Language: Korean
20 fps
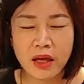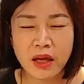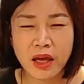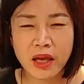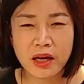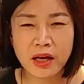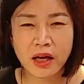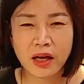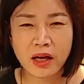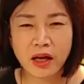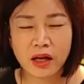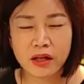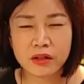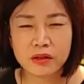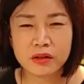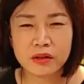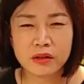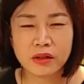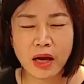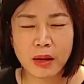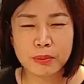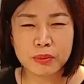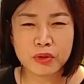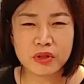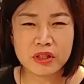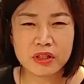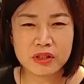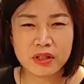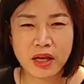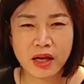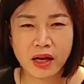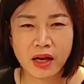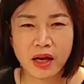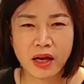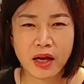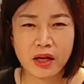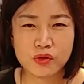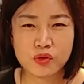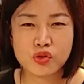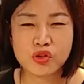헤라 그
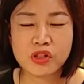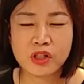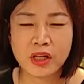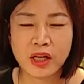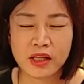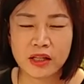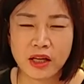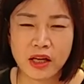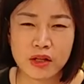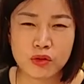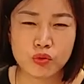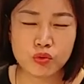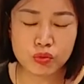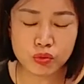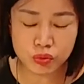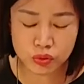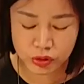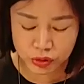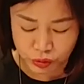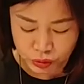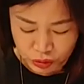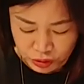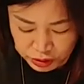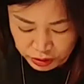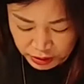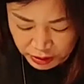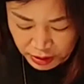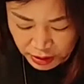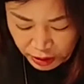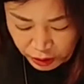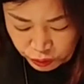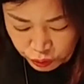아프로디테가 추천한 게 누구를 추천